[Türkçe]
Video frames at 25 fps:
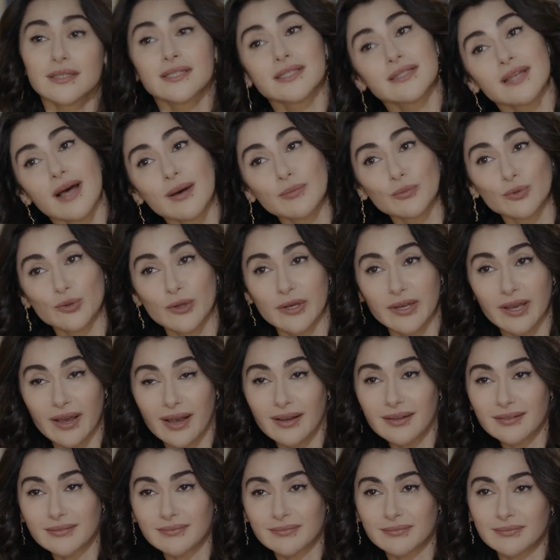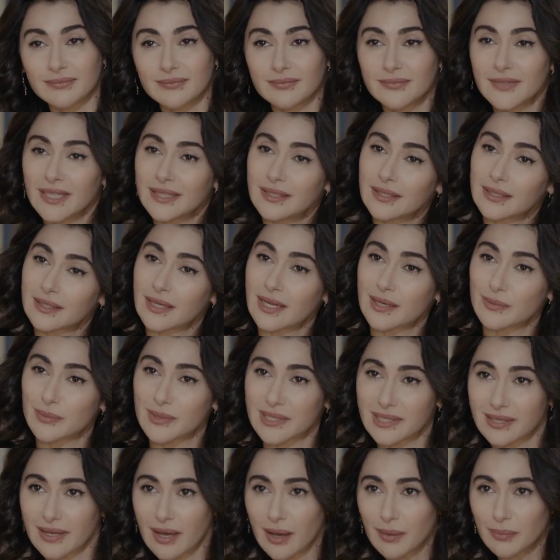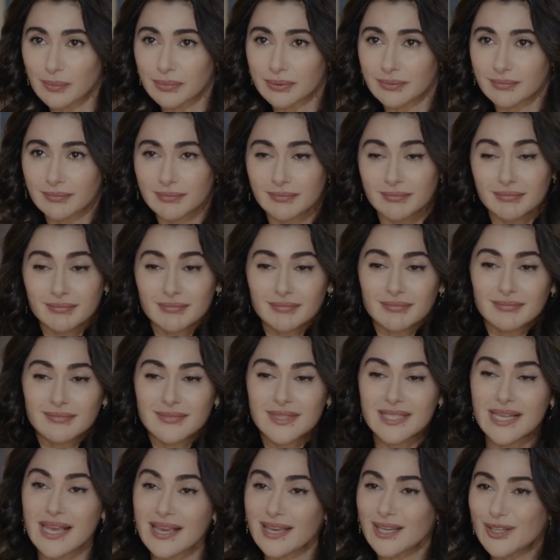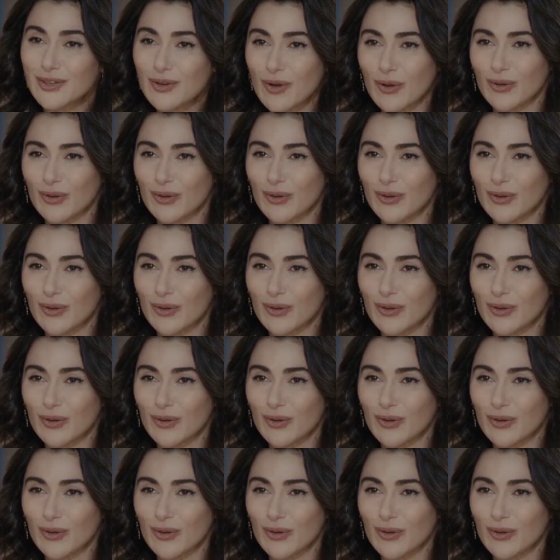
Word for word: İstanbul'a gel, dediklerimizi yap, zengin